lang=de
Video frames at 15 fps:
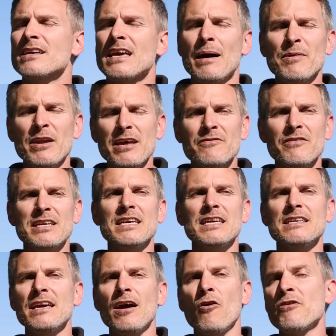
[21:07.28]
kam dann irgendwann die
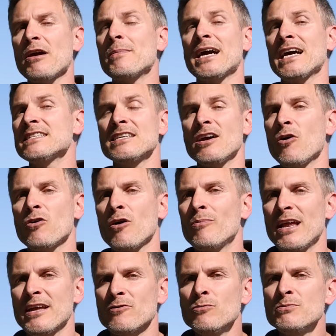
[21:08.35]
Idee auf, ja, man kann sich auch
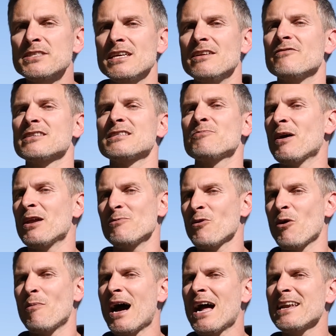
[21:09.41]
komplett umziehen, was ich bei einem
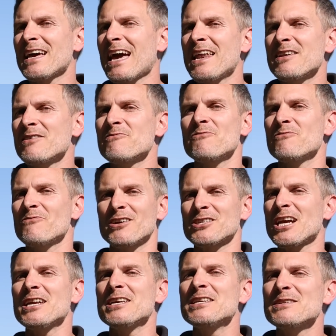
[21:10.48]
normalen Rennen
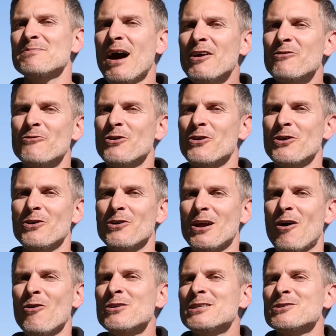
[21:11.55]
wahrscheinlich nicht machen würde
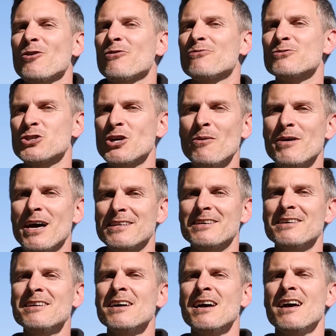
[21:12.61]
oder auch nicht so auf dem Schirm
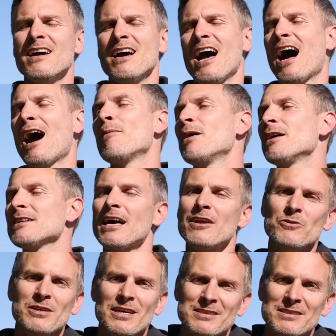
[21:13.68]
hätte. Aber dadurch,